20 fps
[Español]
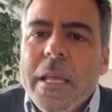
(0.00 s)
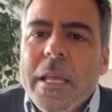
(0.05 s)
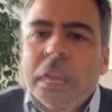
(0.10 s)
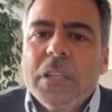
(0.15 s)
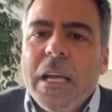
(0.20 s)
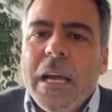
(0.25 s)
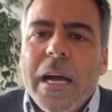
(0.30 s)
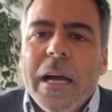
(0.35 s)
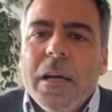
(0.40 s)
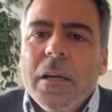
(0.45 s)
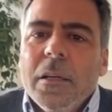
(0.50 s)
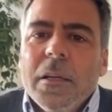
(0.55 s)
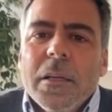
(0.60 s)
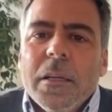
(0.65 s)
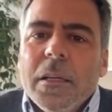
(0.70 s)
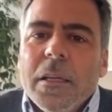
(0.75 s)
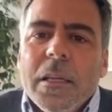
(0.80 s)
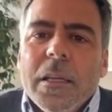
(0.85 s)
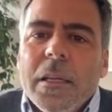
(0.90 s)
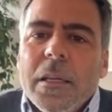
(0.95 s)
O sea,
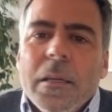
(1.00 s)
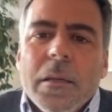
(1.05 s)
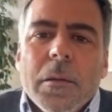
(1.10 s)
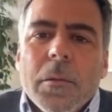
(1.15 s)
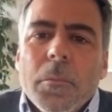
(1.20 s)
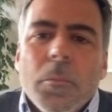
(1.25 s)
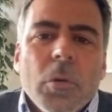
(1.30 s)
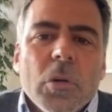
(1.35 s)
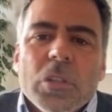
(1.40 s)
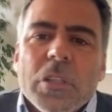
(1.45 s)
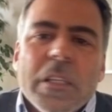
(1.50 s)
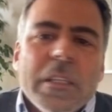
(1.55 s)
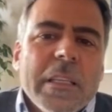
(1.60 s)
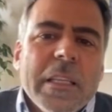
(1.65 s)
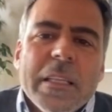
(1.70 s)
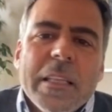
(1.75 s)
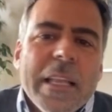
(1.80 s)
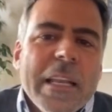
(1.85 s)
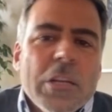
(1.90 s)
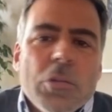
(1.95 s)
eh, vos
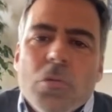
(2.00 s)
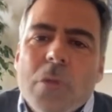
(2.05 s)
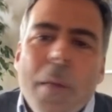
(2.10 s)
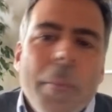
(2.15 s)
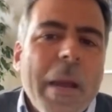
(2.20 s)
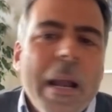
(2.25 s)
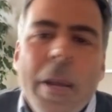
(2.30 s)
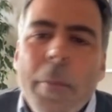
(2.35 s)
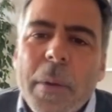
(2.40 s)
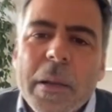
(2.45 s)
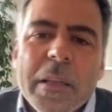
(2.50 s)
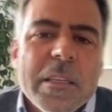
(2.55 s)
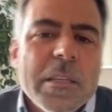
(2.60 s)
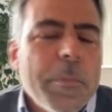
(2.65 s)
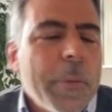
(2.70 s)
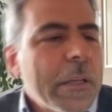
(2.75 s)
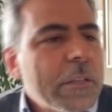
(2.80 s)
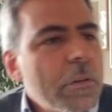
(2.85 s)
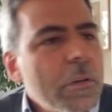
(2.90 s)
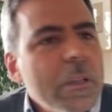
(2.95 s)
este, tenés una mala
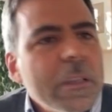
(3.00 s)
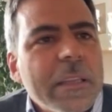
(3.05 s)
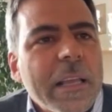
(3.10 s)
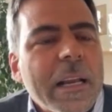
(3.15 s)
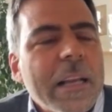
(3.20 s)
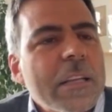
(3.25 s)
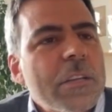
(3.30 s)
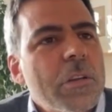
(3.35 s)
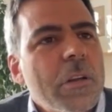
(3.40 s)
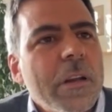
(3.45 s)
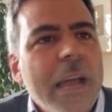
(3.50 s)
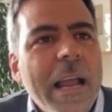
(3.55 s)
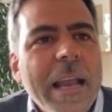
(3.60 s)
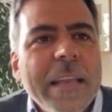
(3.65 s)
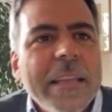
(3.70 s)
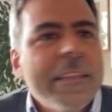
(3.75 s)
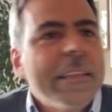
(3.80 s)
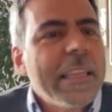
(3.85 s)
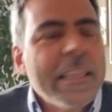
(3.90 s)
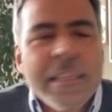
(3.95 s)
participación
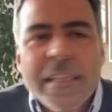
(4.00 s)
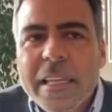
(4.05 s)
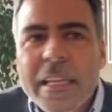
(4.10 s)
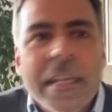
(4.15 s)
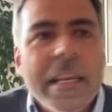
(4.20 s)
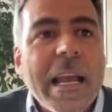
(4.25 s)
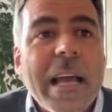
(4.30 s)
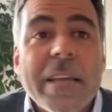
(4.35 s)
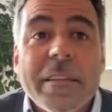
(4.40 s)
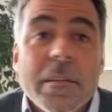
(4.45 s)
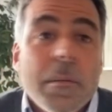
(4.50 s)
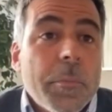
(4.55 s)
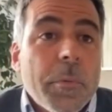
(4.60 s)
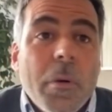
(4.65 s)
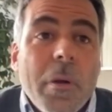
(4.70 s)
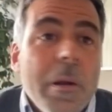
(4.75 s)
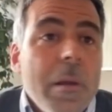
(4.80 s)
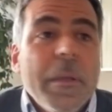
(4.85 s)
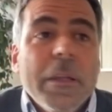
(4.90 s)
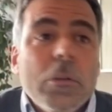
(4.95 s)
internacional y te indignás, y
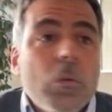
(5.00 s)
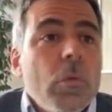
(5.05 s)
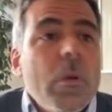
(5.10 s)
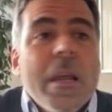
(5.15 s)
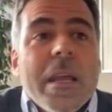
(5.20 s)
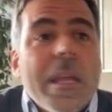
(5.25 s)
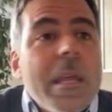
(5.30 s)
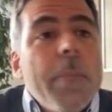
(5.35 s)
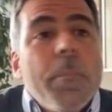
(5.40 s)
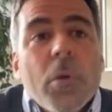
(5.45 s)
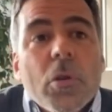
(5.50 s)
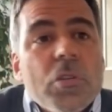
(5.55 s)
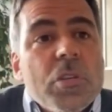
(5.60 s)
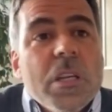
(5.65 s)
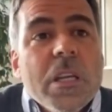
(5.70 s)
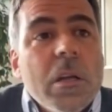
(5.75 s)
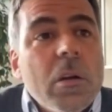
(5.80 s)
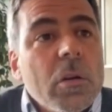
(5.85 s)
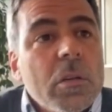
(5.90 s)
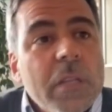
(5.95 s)
probablemente un equipo
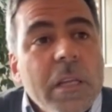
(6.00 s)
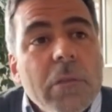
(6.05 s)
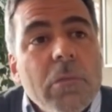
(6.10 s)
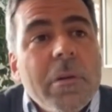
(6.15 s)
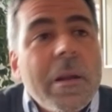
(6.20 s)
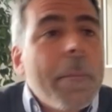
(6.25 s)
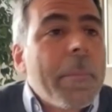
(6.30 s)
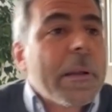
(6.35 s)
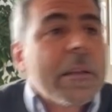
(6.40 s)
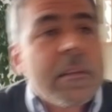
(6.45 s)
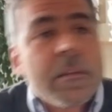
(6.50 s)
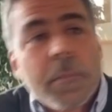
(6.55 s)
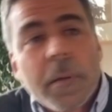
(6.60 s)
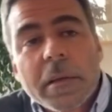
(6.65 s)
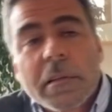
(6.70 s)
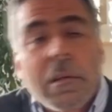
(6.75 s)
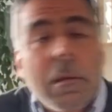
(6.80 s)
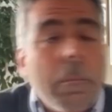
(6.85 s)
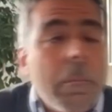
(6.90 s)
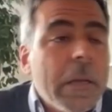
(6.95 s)
chico tenga una
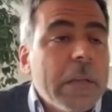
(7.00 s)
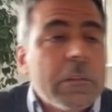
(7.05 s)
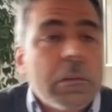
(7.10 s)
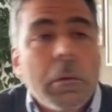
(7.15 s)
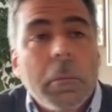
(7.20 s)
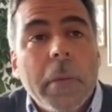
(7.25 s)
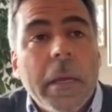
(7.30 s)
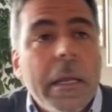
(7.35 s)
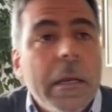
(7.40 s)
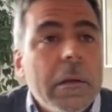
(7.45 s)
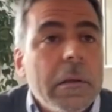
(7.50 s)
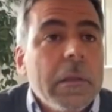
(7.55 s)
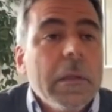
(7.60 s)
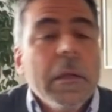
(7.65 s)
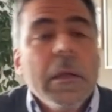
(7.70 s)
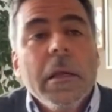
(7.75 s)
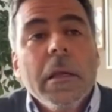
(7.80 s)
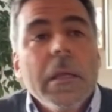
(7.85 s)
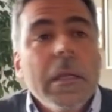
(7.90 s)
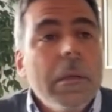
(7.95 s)
participación más o
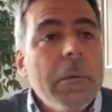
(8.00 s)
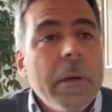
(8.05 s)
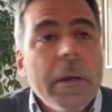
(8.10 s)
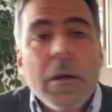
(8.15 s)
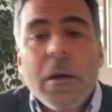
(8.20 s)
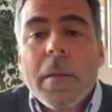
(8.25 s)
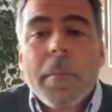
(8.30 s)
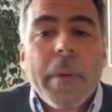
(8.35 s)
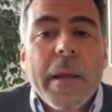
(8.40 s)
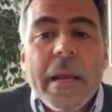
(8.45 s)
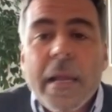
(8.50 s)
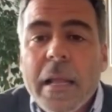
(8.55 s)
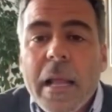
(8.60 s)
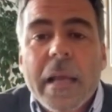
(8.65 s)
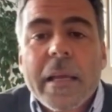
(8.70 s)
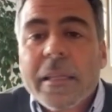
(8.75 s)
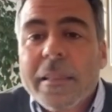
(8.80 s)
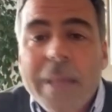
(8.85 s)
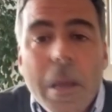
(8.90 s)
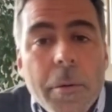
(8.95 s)
menos, y bueno, le
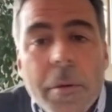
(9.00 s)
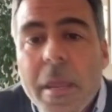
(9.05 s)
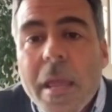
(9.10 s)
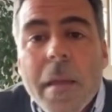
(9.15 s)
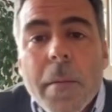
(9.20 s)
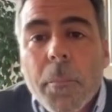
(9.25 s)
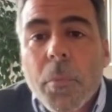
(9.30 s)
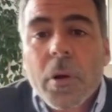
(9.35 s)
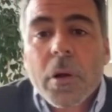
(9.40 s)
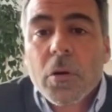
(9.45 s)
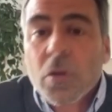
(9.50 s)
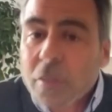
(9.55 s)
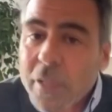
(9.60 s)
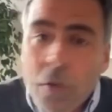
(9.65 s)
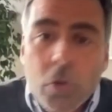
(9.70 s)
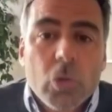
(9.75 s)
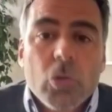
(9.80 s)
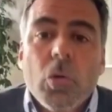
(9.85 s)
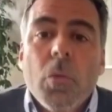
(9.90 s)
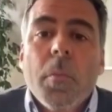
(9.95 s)
parezca que está bien, porque no
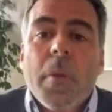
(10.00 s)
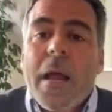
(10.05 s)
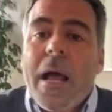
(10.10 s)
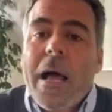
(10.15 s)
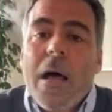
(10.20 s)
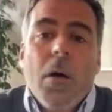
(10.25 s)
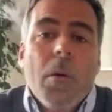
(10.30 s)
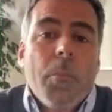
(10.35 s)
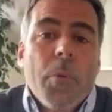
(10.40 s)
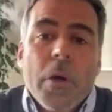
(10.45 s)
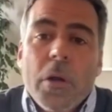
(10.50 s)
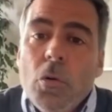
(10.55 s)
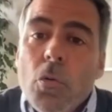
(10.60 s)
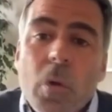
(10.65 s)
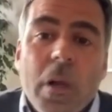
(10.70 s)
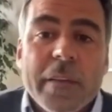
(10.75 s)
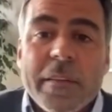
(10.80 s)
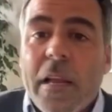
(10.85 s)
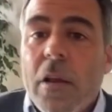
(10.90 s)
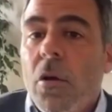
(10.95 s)
está acostumbrado, porque
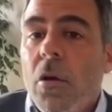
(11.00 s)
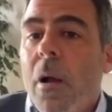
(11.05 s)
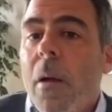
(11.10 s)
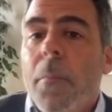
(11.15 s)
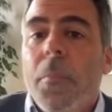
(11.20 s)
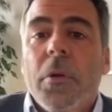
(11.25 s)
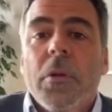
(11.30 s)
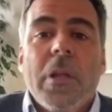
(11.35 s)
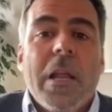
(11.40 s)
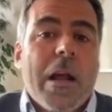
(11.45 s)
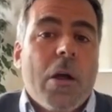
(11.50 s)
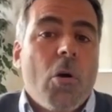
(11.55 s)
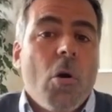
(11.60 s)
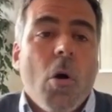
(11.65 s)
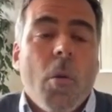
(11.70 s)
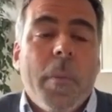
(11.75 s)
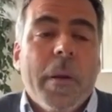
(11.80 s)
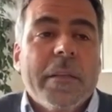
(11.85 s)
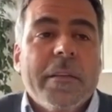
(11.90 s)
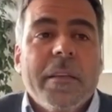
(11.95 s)
nunca salió campeón de la
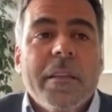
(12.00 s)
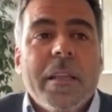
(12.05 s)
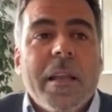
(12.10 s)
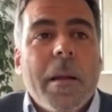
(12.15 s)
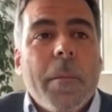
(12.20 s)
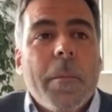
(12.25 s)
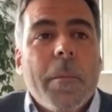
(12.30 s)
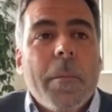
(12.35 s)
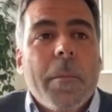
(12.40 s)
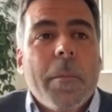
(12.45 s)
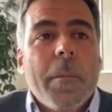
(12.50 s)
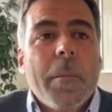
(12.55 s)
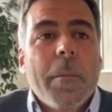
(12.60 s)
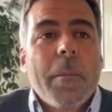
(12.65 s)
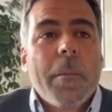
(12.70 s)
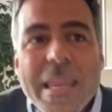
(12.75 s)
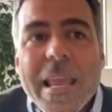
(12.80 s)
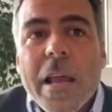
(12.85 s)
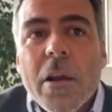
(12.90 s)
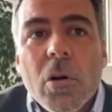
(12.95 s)
Copa, etcétera, pero
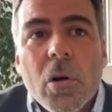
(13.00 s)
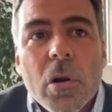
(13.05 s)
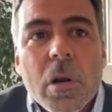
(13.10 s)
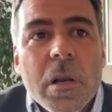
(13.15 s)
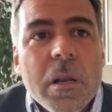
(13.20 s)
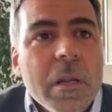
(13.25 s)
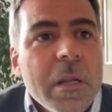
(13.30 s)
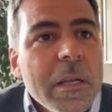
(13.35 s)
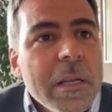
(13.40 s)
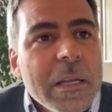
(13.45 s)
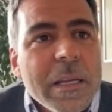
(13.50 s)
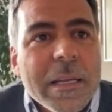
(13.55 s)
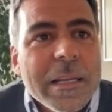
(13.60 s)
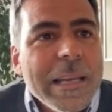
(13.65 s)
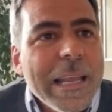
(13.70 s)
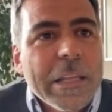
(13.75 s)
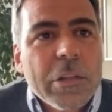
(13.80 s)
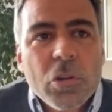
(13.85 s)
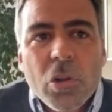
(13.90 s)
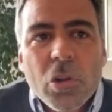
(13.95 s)
para Peñarol,
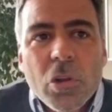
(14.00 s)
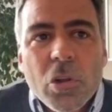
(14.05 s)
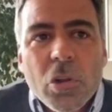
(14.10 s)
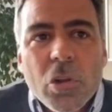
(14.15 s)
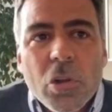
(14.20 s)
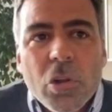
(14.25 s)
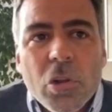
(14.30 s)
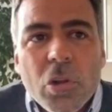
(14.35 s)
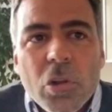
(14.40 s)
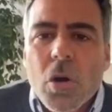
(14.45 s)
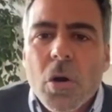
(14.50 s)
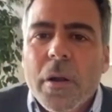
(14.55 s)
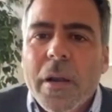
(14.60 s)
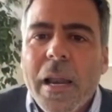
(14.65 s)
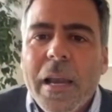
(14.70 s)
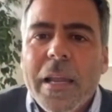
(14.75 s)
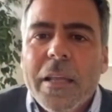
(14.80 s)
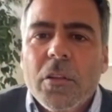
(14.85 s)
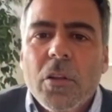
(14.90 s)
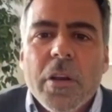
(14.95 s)
la historia
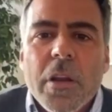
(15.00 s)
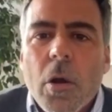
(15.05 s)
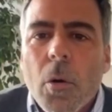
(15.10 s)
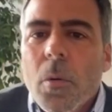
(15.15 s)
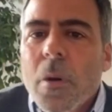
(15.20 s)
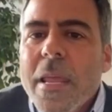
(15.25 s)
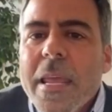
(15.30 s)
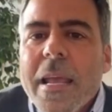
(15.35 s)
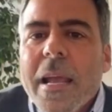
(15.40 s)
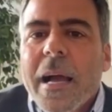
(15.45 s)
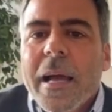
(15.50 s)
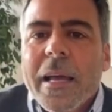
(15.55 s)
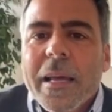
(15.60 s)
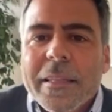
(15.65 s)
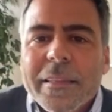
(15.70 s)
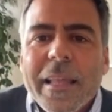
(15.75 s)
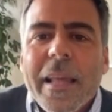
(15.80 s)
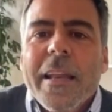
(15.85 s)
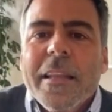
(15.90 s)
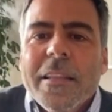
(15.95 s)
presiona, la historia
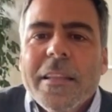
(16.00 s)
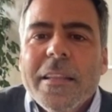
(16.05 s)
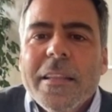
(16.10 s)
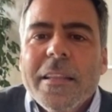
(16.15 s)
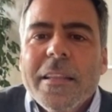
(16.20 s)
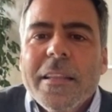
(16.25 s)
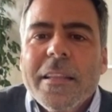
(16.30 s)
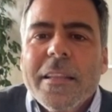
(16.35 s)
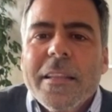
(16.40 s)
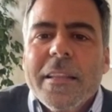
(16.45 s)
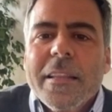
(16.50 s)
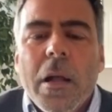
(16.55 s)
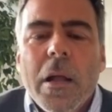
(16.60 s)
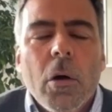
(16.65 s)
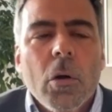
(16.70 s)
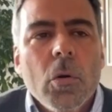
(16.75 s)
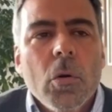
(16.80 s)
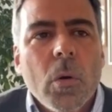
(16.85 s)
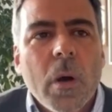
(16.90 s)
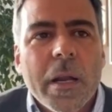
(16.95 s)
obliga a estar en
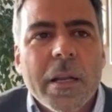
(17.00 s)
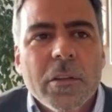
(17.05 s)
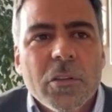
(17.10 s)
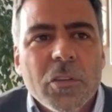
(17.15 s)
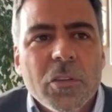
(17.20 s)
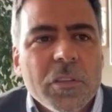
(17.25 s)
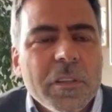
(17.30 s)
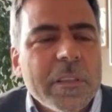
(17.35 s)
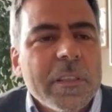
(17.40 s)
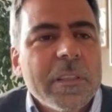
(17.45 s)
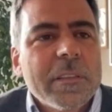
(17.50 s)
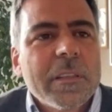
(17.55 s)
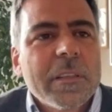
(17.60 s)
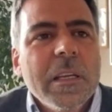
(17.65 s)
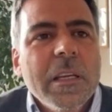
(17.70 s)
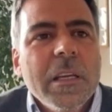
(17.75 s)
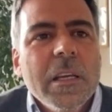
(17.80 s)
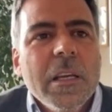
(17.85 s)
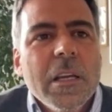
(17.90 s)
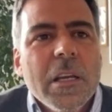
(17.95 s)
determinado lugar. Entonces,
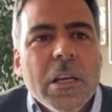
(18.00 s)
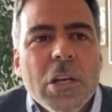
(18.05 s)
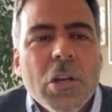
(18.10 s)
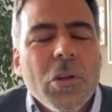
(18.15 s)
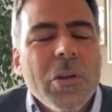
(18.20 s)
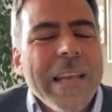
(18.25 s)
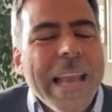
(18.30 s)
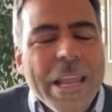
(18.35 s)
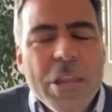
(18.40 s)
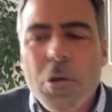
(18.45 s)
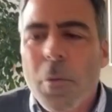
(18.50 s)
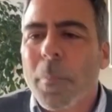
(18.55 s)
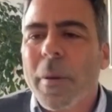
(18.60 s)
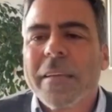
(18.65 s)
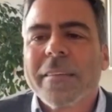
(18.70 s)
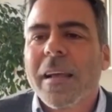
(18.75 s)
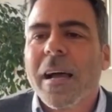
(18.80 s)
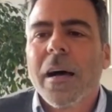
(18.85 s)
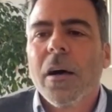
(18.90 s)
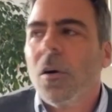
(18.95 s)
lo del año
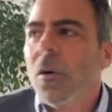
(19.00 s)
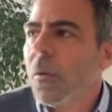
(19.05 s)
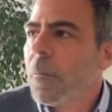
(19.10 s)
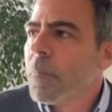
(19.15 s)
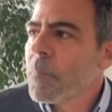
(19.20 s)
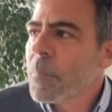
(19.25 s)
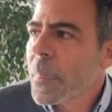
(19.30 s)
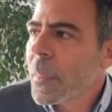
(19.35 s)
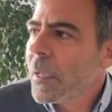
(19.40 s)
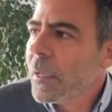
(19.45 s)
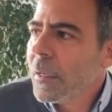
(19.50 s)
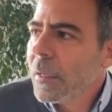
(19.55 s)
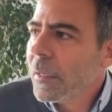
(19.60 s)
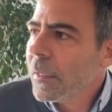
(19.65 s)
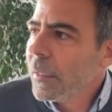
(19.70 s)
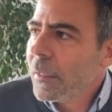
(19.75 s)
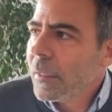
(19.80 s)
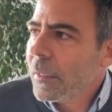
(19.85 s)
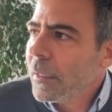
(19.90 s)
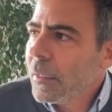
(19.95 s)
pasado
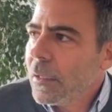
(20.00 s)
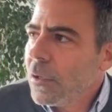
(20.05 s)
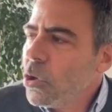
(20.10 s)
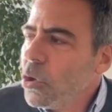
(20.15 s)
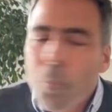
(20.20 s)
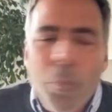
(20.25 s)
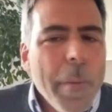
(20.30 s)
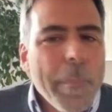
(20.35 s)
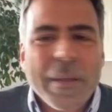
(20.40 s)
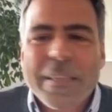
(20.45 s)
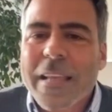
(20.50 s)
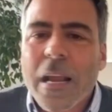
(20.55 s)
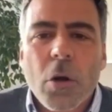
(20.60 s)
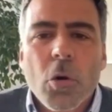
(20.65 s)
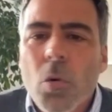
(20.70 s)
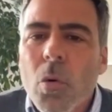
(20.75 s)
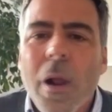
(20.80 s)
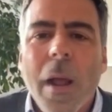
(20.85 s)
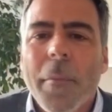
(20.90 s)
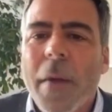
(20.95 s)
no puede pasar
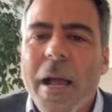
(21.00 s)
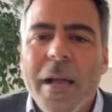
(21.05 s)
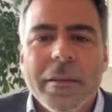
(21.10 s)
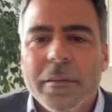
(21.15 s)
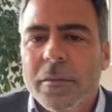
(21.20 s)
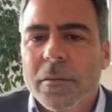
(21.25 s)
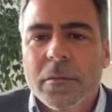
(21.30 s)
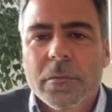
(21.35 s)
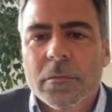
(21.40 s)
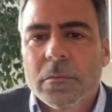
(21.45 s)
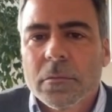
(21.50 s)
nunca más.